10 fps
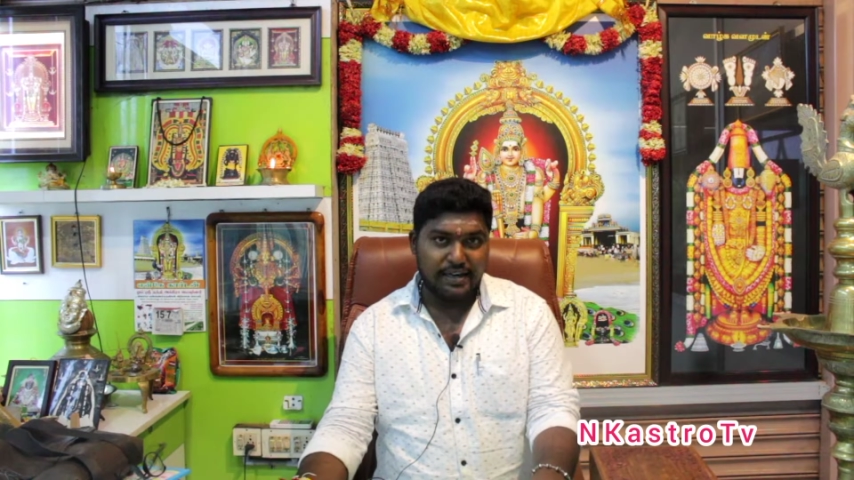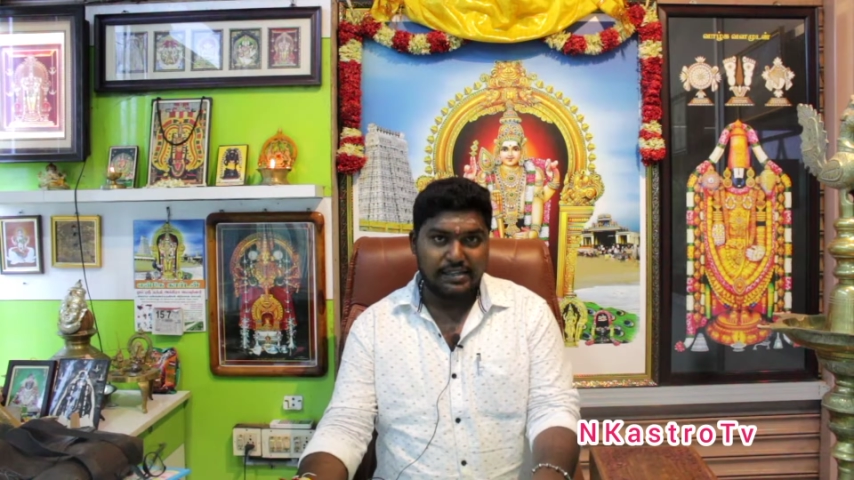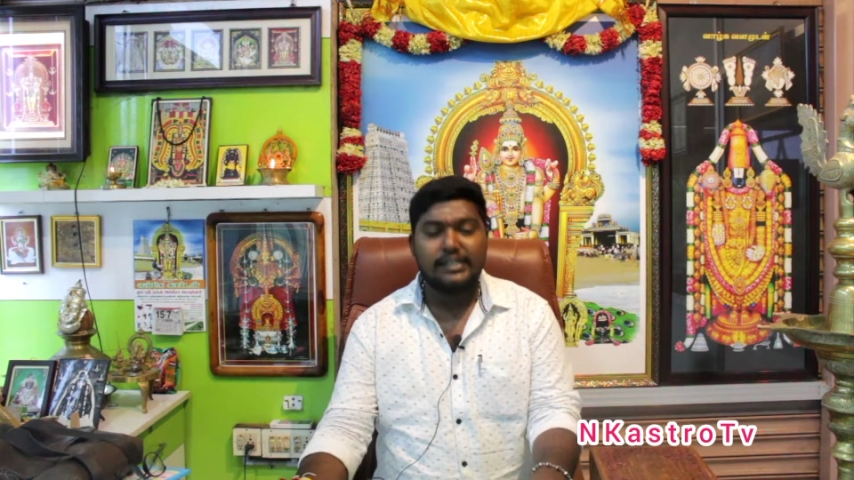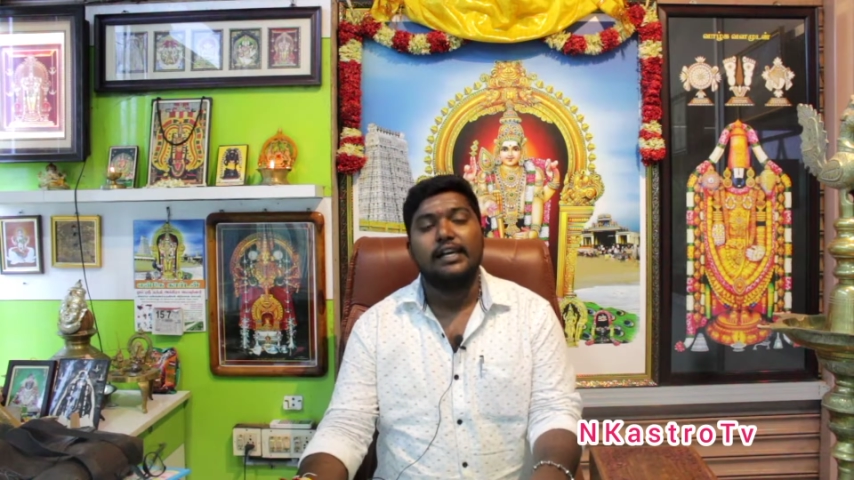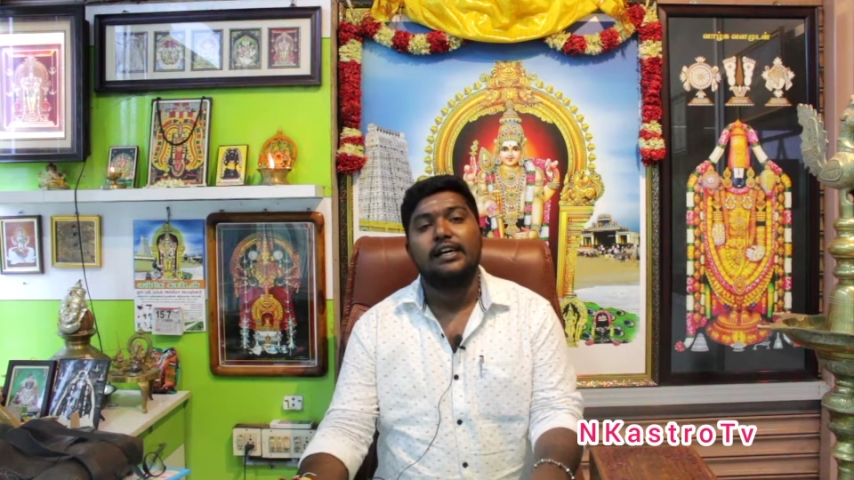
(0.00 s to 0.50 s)

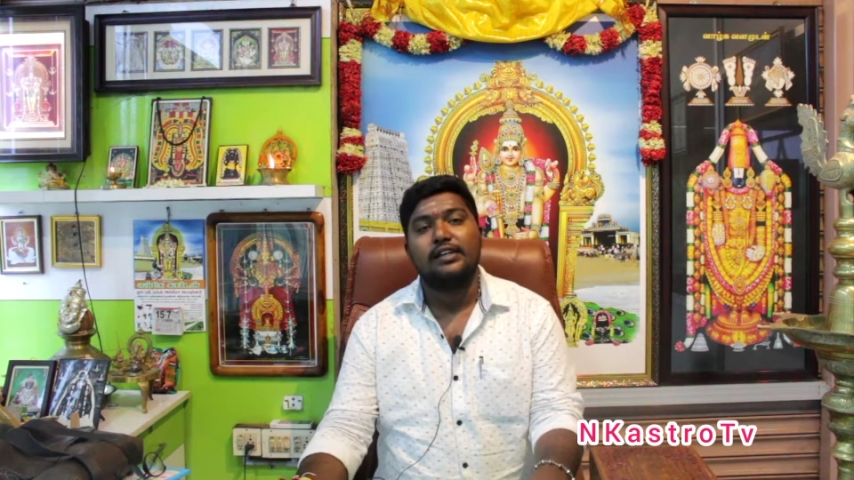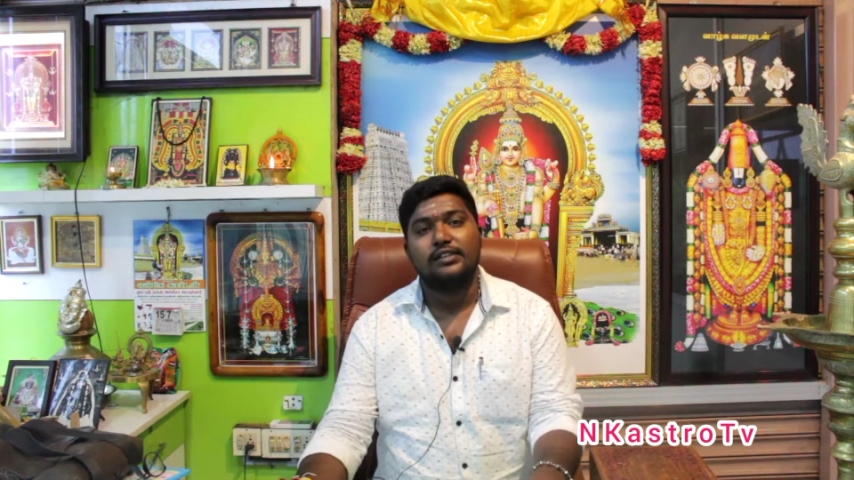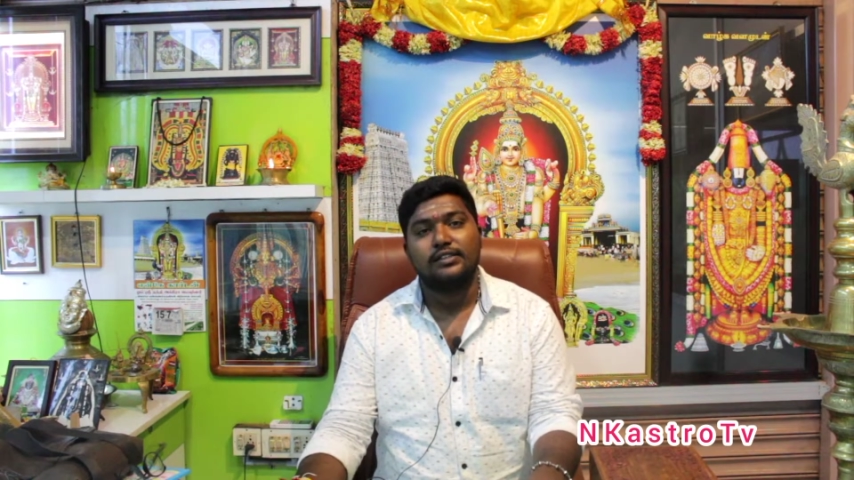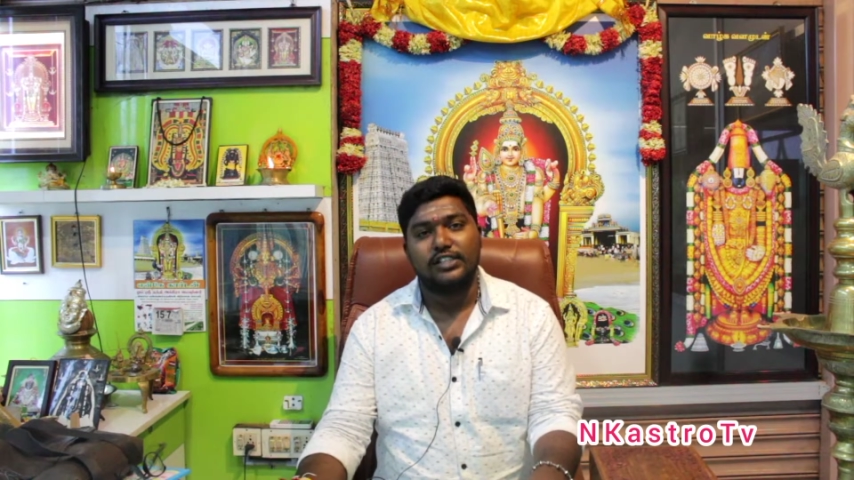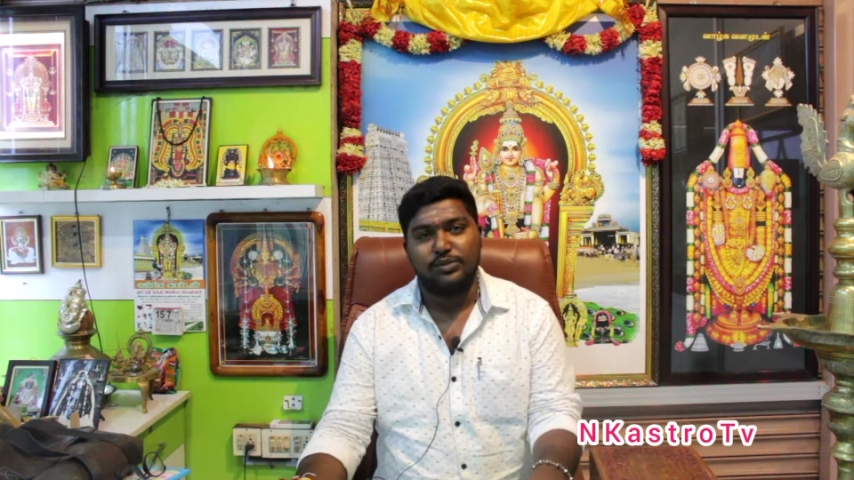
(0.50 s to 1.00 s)
இயற்றிய
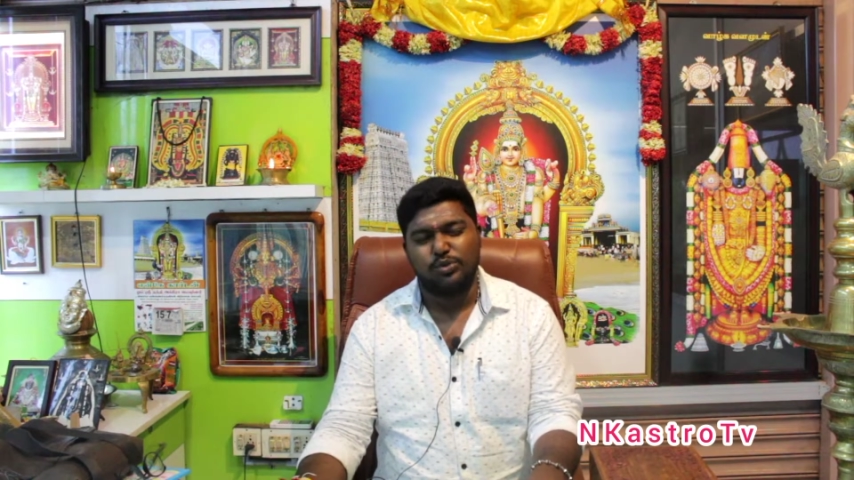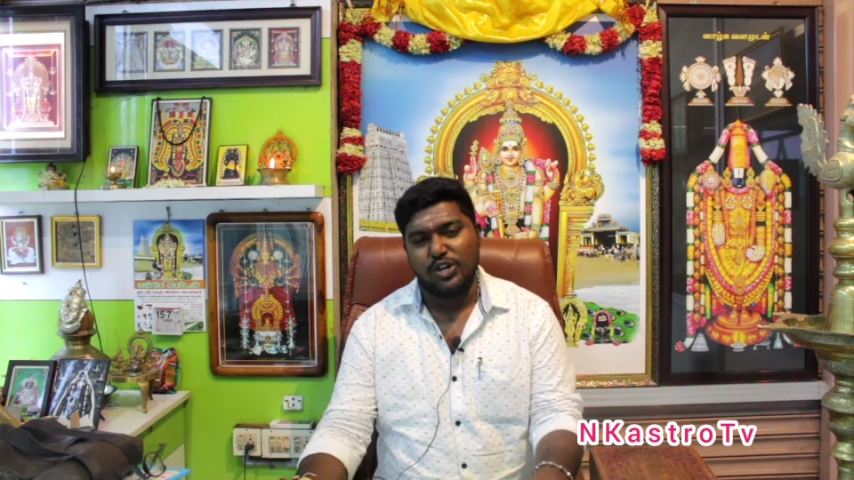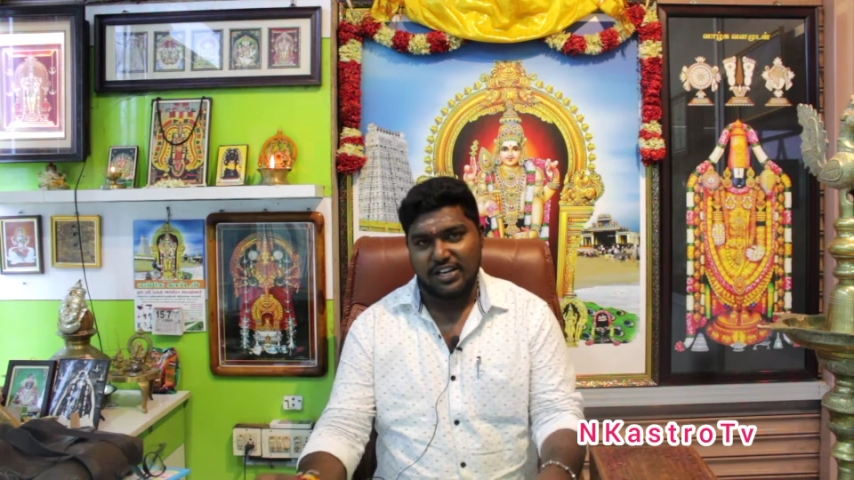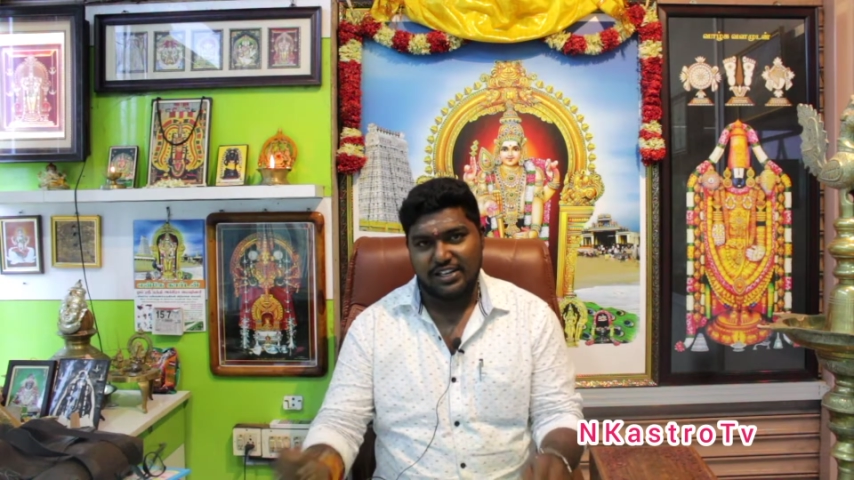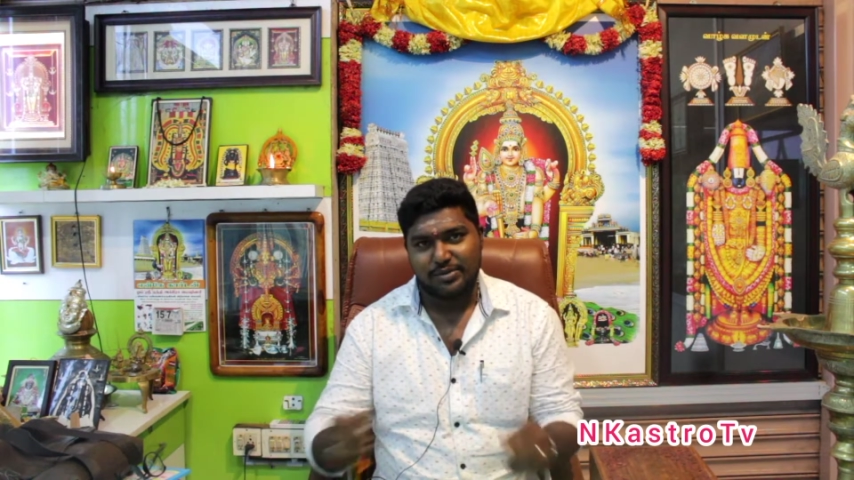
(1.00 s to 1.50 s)

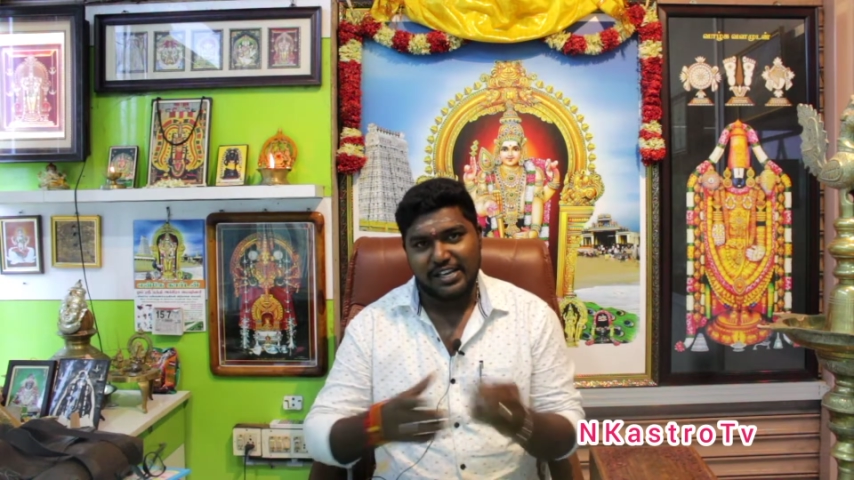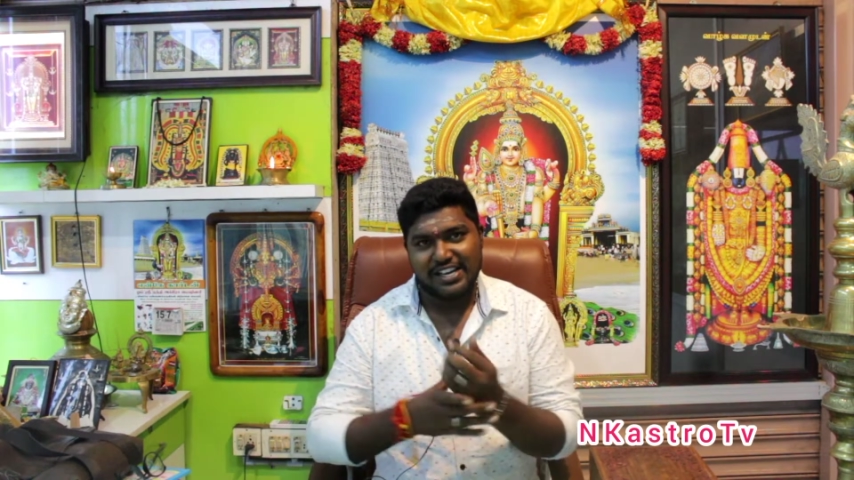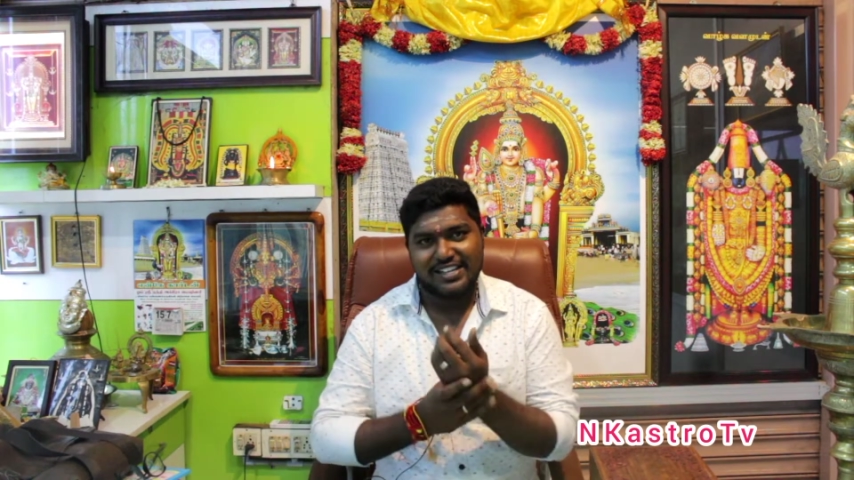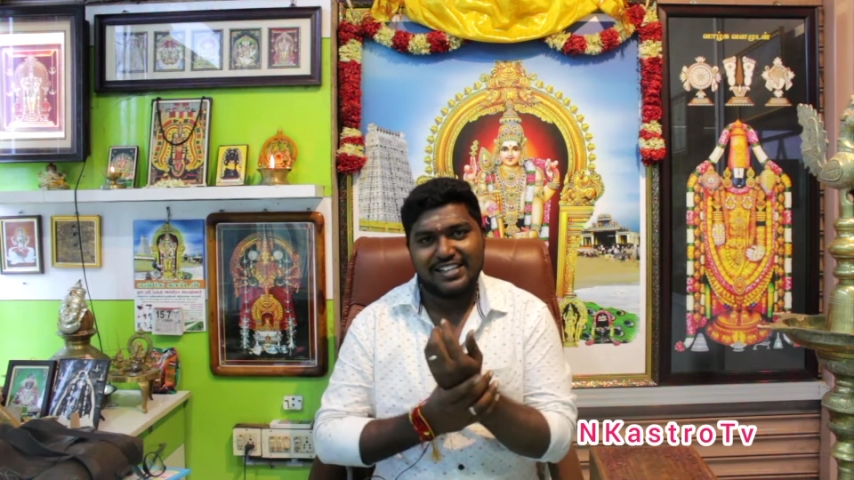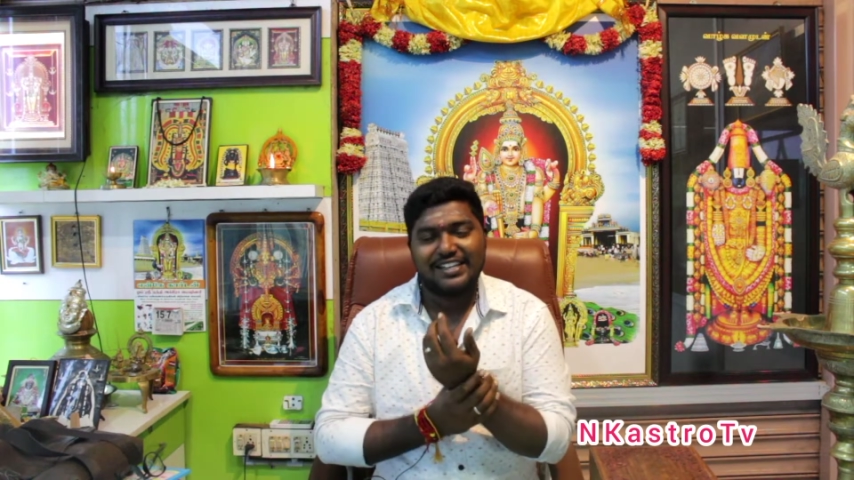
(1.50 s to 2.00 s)
திருப்புகழ்
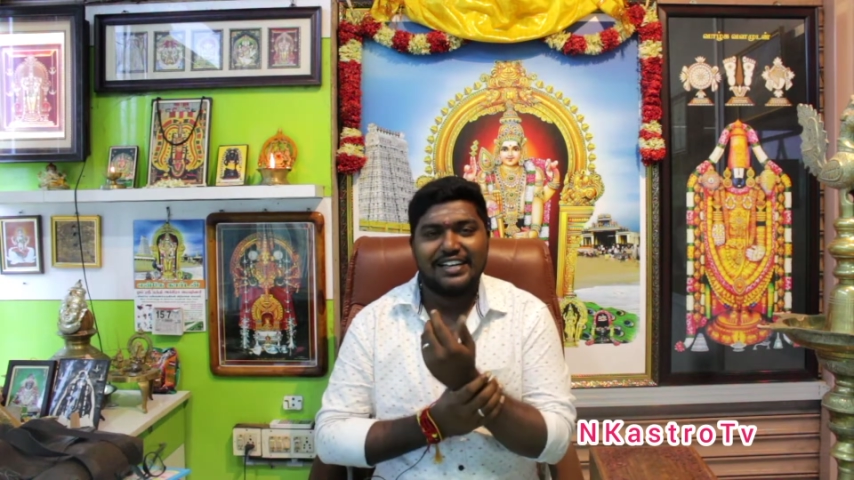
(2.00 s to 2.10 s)
அப்படிங்கிறது